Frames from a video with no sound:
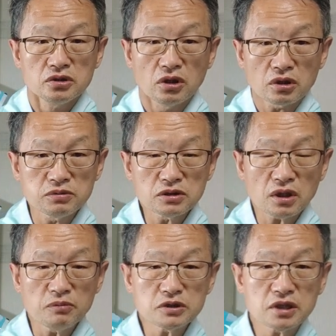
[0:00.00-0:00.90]
여러분들
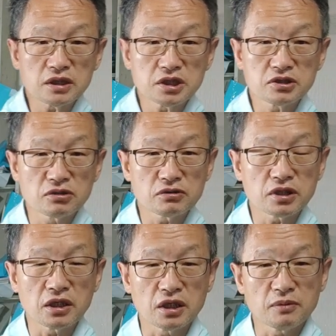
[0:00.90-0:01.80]
한번 상식적으로
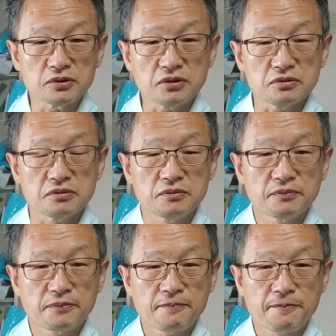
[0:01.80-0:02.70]
생각해 보세요.
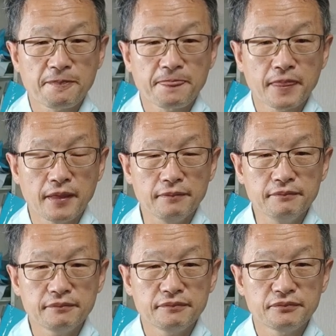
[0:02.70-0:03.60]

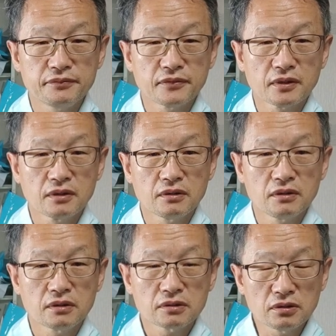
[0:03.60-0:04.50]
응?
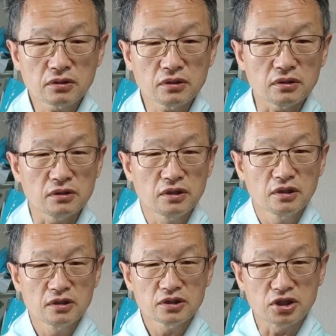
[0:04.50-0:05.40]
그렇게
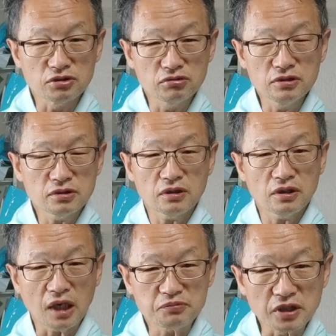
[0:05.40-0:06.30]

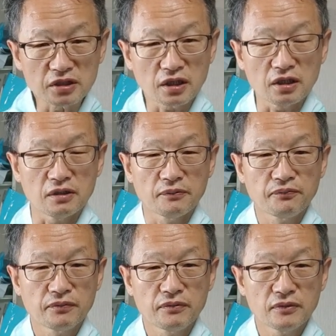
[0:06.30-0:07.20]
지구인들을 납치에다가
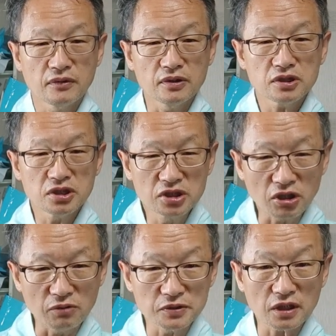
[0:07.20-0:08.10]
응?
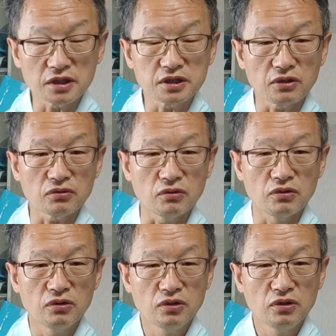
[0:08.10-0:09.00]
신체 검사까지
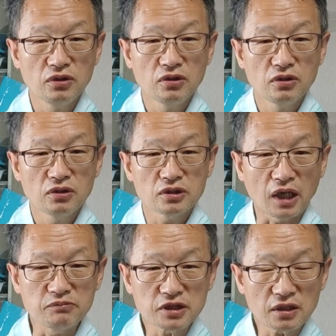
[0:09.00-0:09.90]
하고
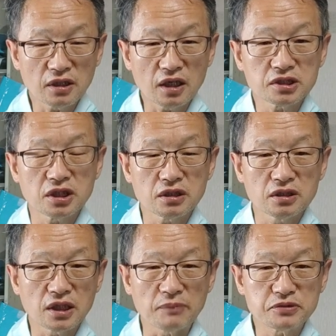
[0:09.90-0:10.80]
남자를
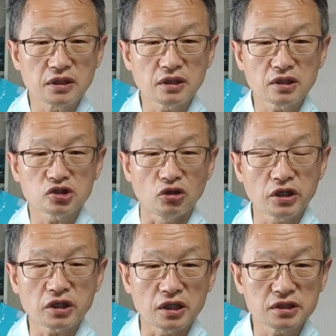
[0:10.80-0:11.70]
납치에, 다가
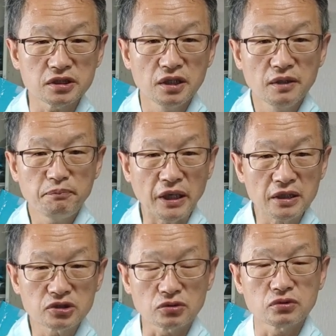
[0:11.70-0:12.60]
정액까지
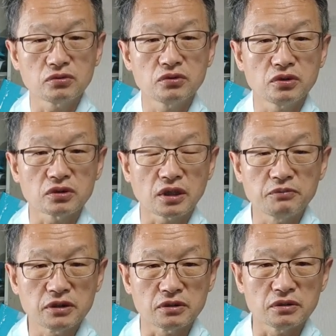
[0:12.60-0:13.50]
빼낼
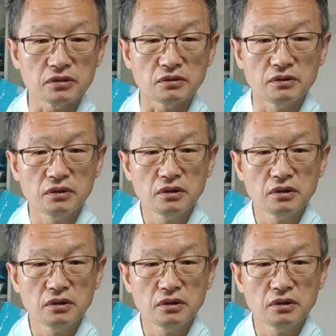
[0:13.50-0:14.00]
정도였다면